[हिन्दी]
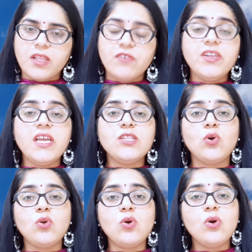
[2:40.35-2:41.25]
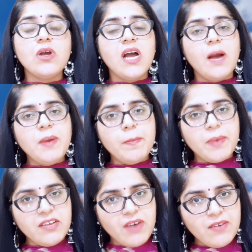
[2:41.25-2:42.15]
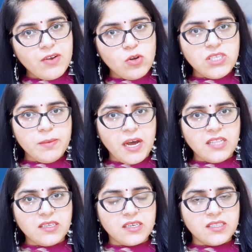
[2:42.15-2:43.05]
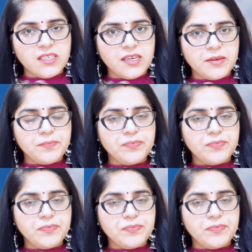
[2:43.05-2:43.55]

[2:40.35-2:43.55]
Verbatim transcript: फिर ये दोनों अपने परिवार वालों से बात करती है